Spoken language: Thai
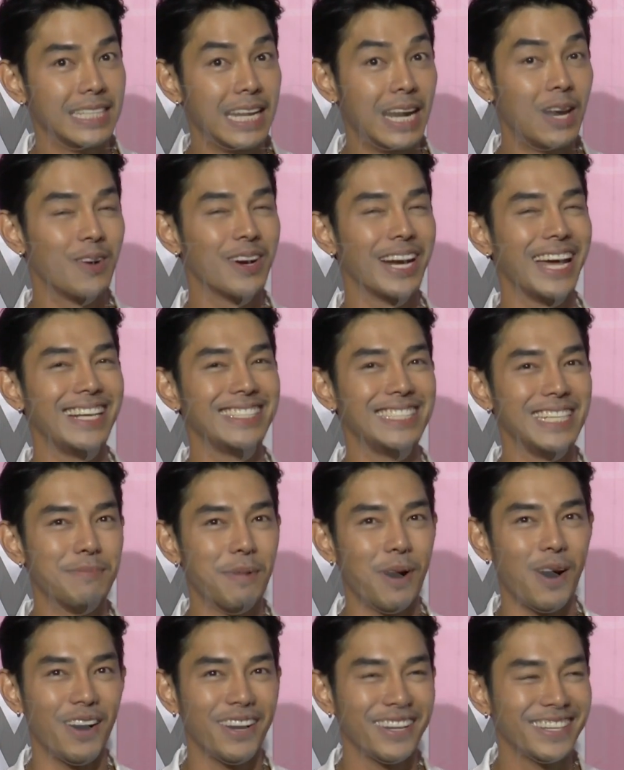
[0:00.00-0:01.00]
เดี๋ยวลงในไอจี
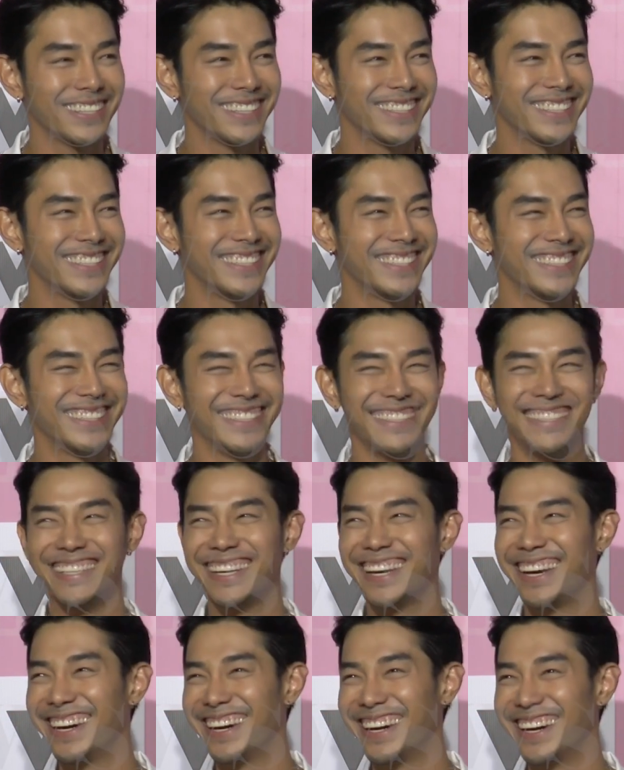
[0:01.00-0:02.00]
บอก
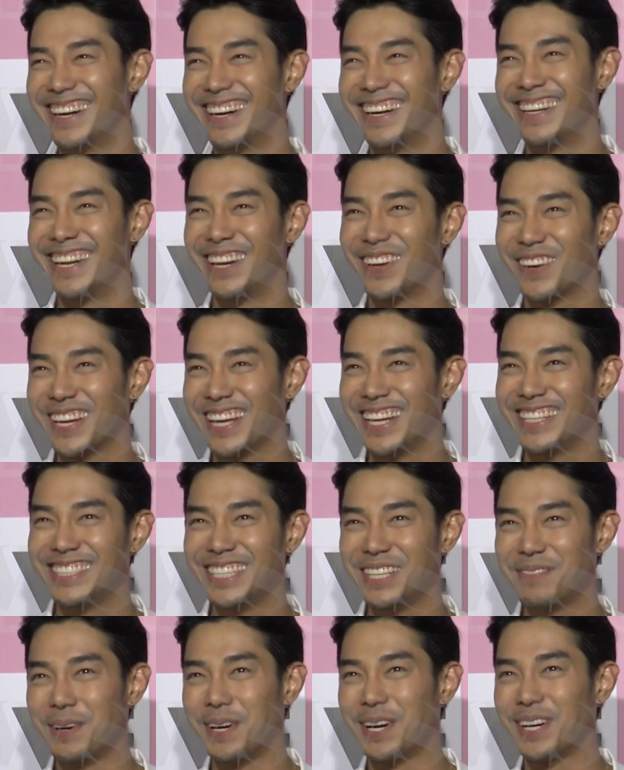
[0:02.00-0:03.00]
เออเดี๋ยวลงในไอ
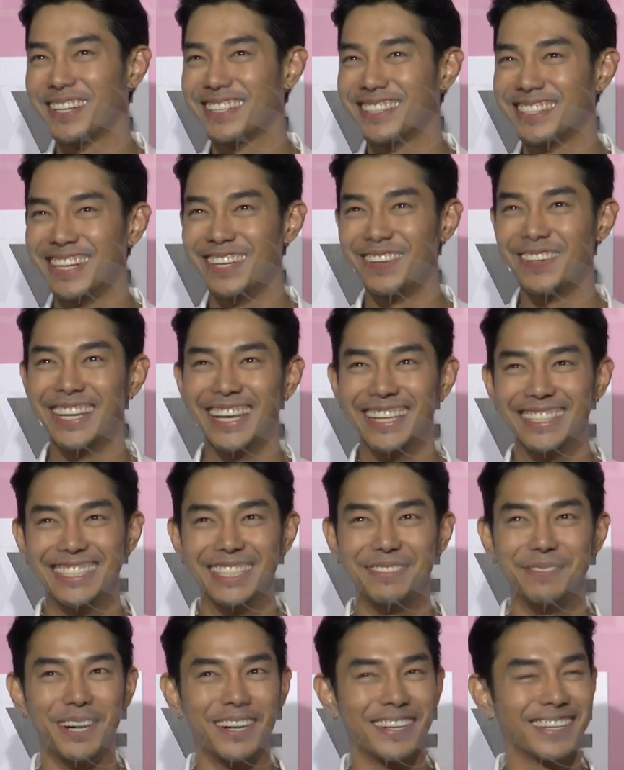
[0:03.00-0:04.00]
จีบอกเดี๋ยวลงในไอ
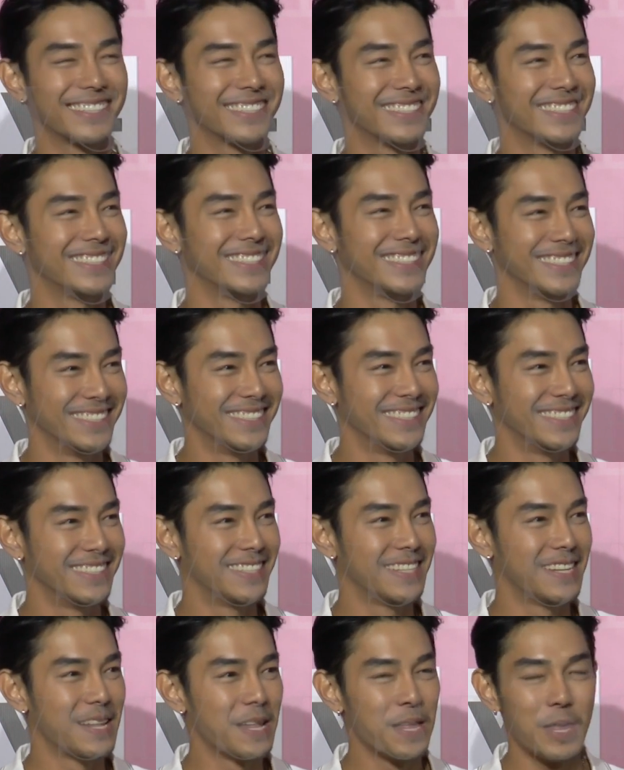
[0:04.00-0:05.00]
จีบอก
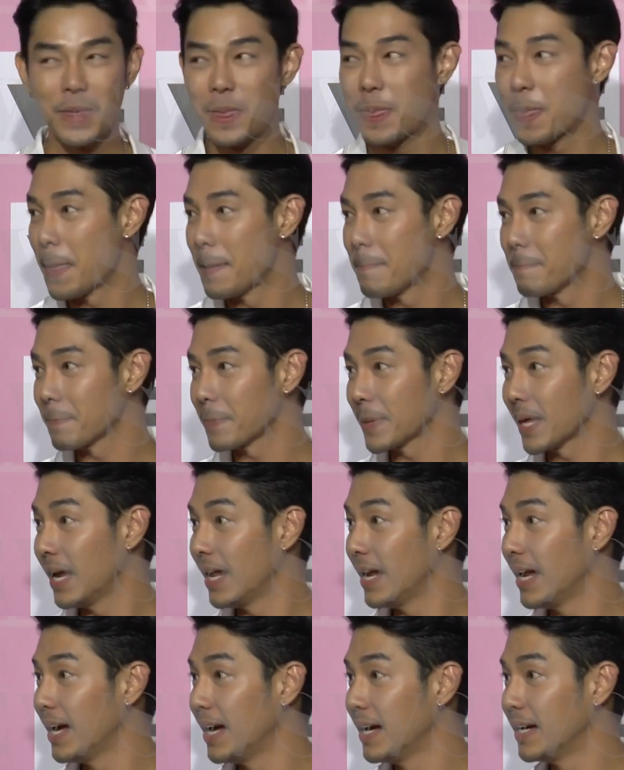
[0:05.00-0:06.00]
กลัวไหวตัวอะไรอย่างเงี้ยอะ
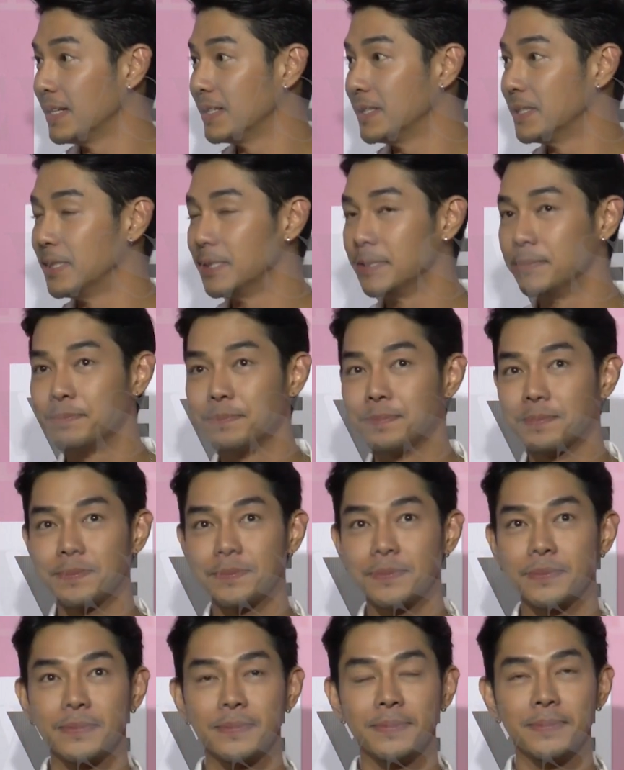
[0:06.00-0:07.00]
ไรนะฮะกลัวกแบบ
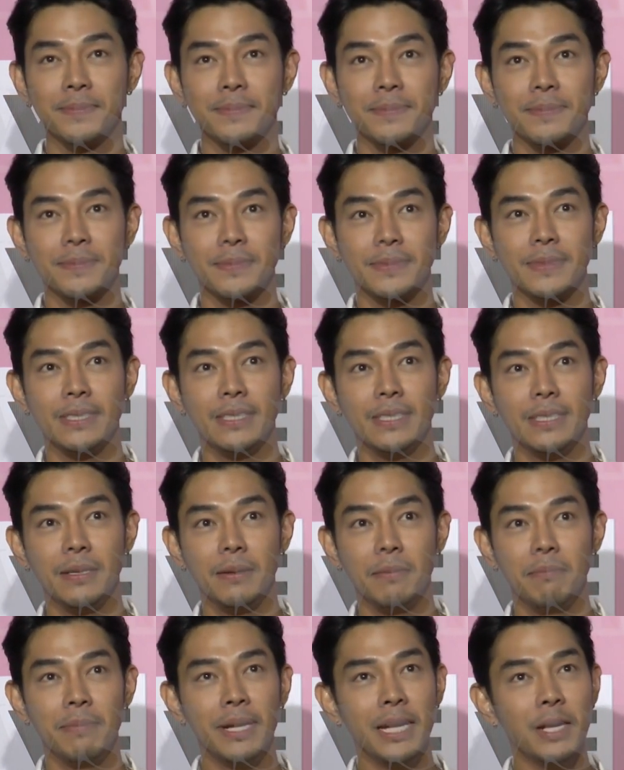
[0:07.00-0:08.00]

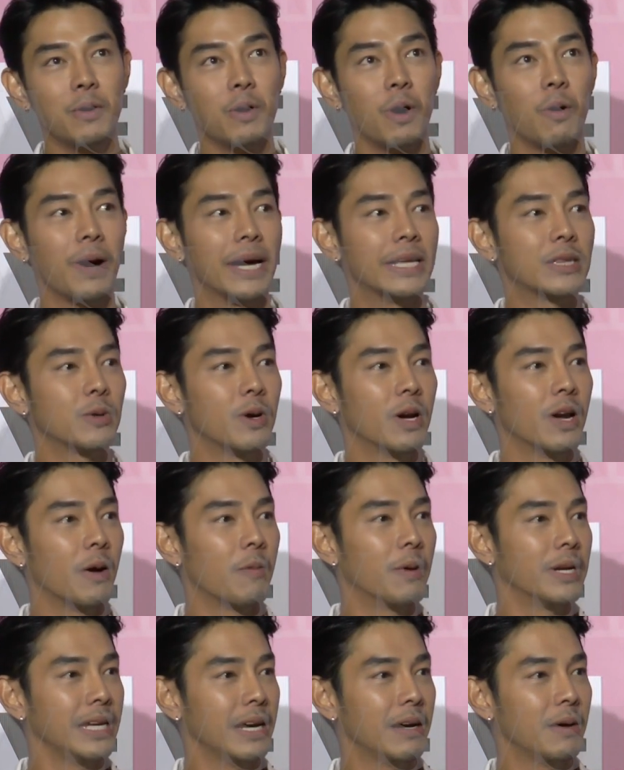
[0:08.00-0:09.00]
ไม่ได้กลัวไหวตัวหรอ
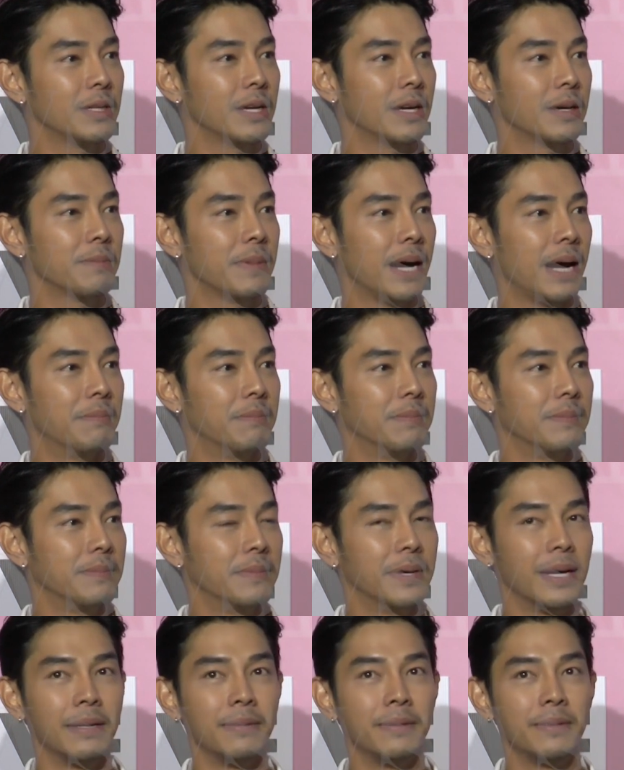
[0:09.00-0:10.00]
กวันนี้เขายังแบบ
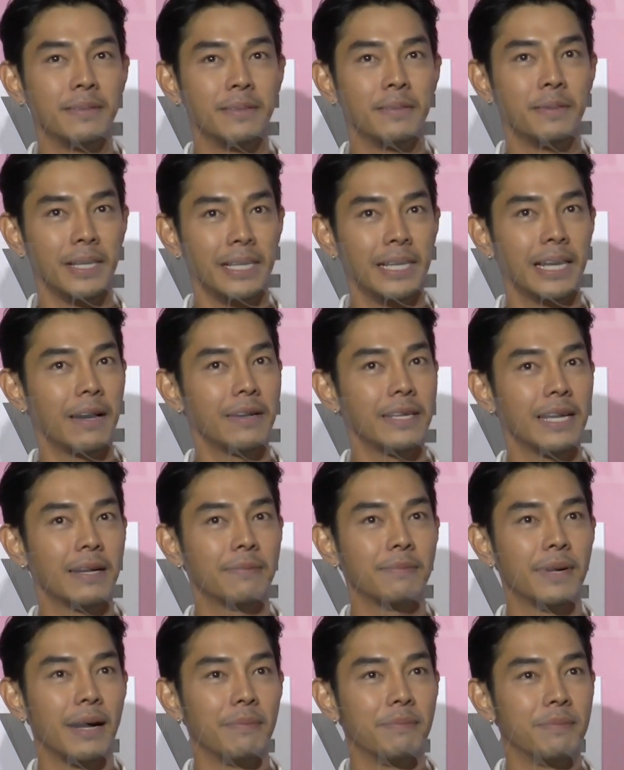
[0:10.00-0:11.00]
เหมือนวันนี้เขายั
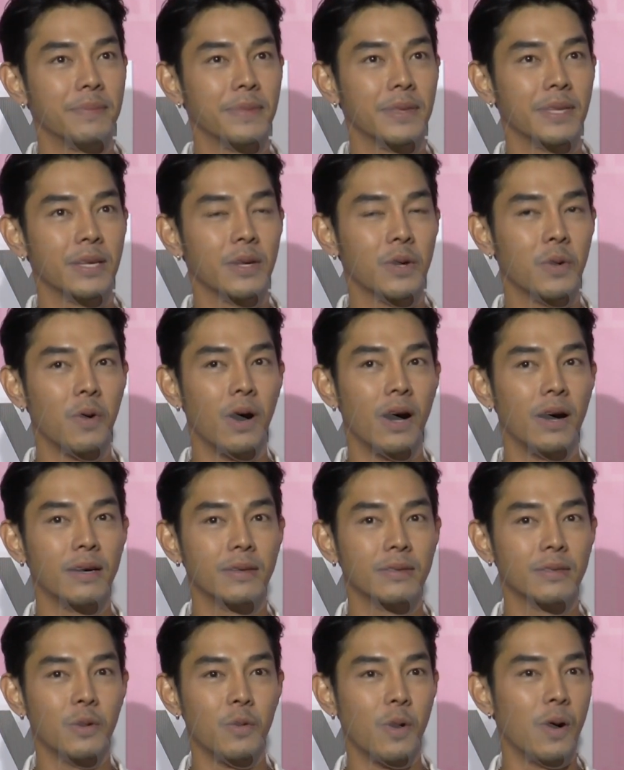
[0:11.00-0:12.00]
งแบบกลัว
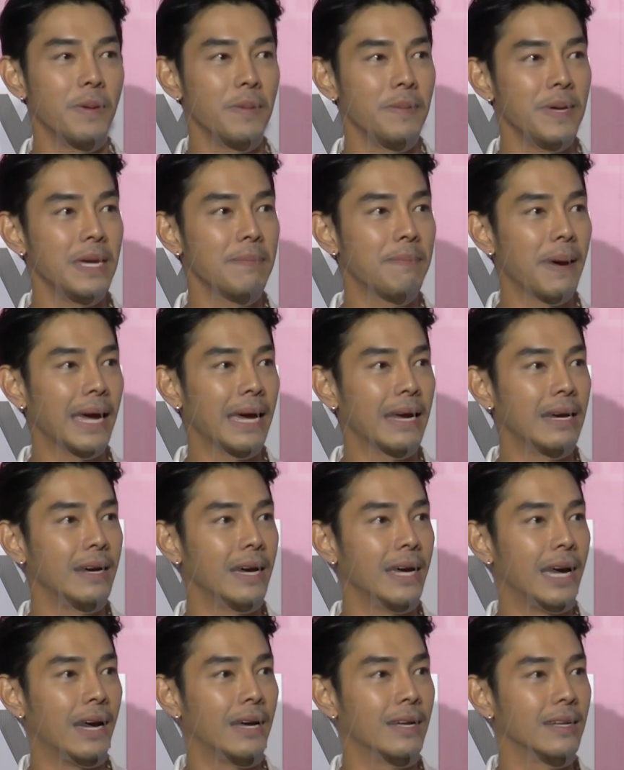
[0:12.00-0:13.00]
กลัวพี่ๆไปกัน
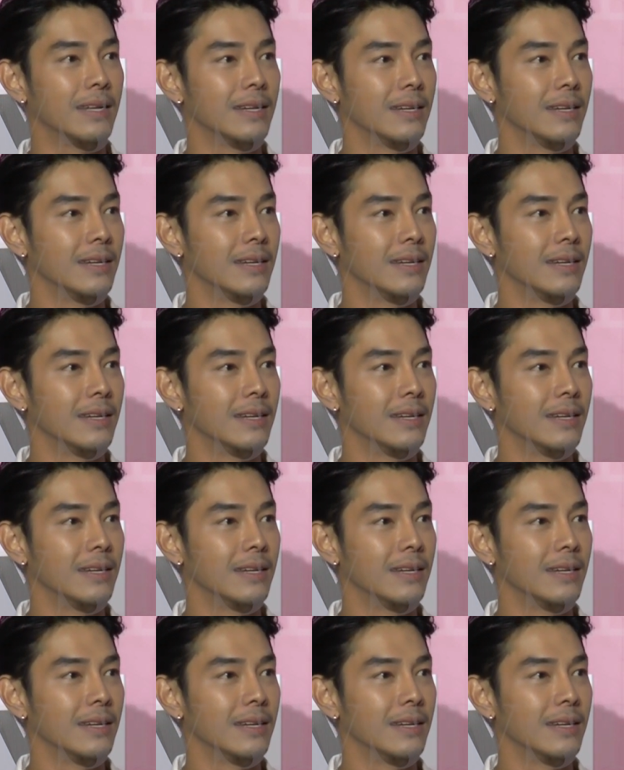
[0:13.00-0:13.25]
เลยอ่ะ